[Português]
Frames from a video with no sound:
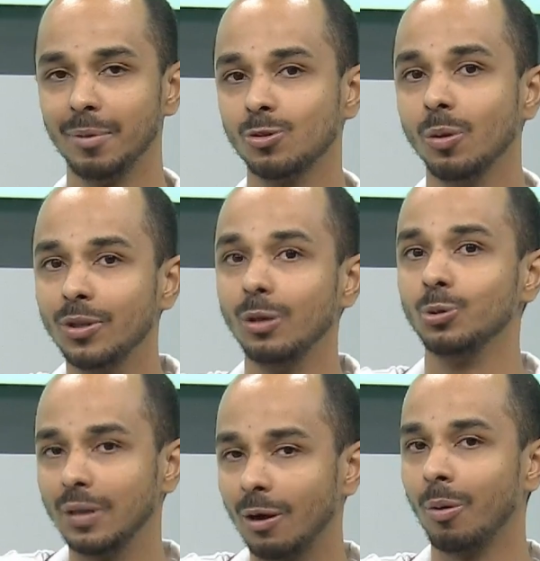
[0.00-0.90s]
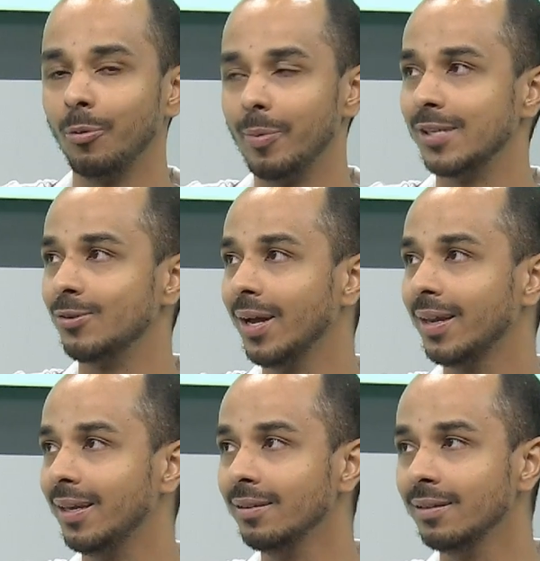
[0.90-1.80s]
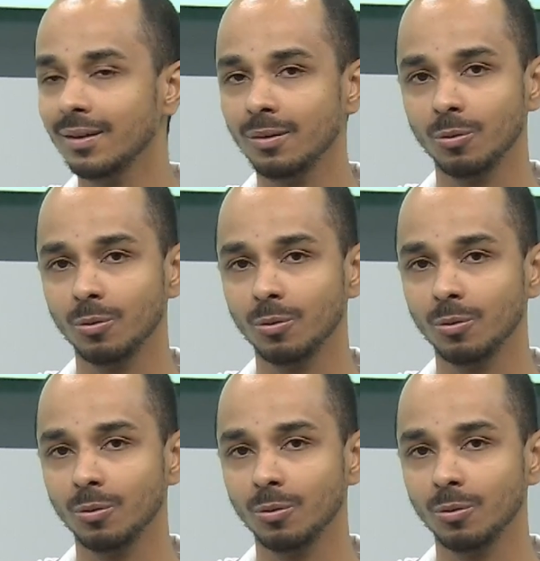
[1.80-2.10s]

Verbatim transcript: mas como tem o jogo da Copa do Brasil na quinta,